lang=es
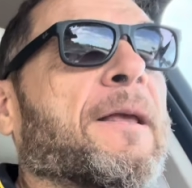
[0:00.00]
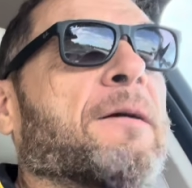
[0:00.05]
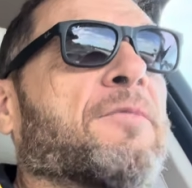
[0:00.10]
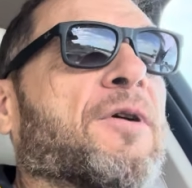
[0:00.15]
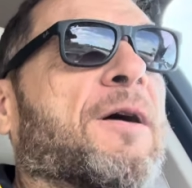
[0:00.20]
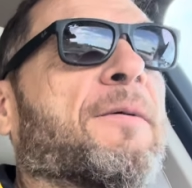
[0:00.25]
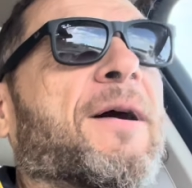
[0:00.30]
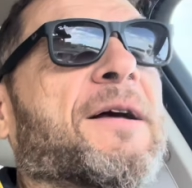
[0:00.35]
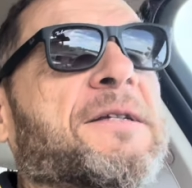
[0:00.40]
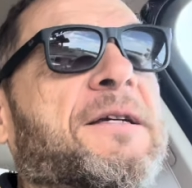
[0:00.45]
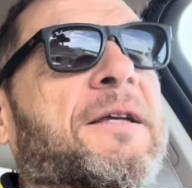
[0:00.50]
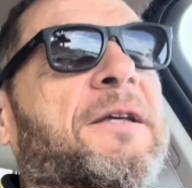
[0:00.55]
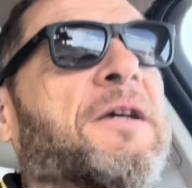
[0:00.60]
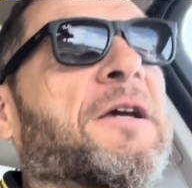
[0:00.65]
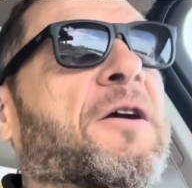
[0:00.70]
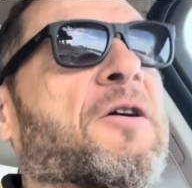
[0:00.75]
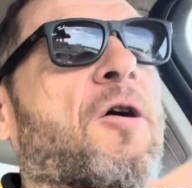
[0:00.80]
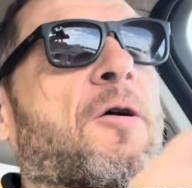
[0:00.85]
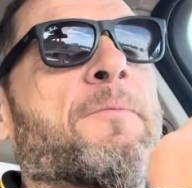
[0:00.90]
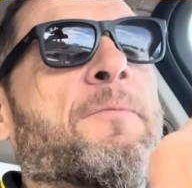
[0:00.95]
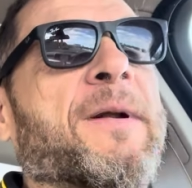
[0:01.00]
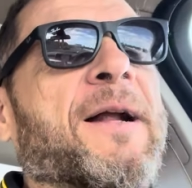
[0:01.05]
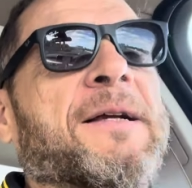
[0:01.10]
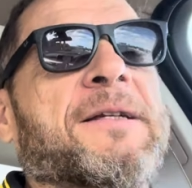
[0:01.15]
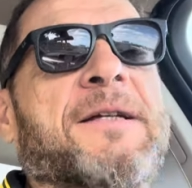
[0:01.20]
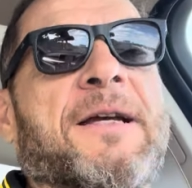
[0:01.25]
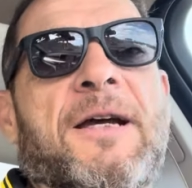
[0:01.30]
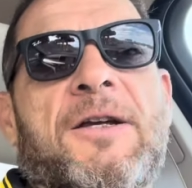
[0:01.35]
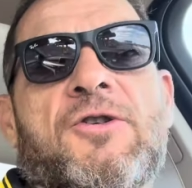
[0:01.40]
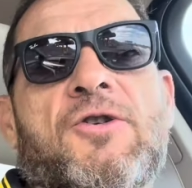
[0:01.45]
porque vas allí,
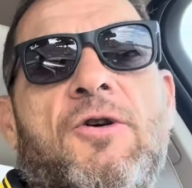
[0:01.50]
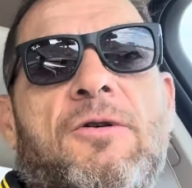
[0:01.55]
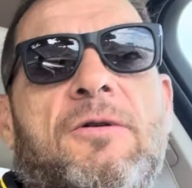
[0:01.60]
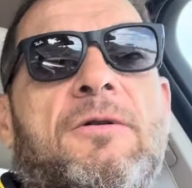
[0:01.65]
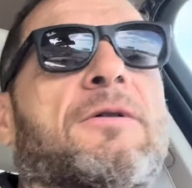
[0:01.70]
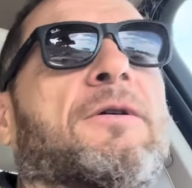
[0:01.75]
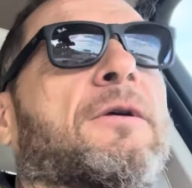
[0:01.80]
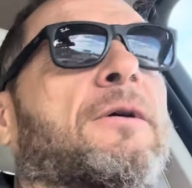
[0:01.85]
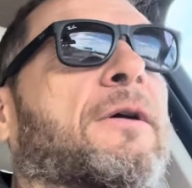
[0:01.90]
compras queso,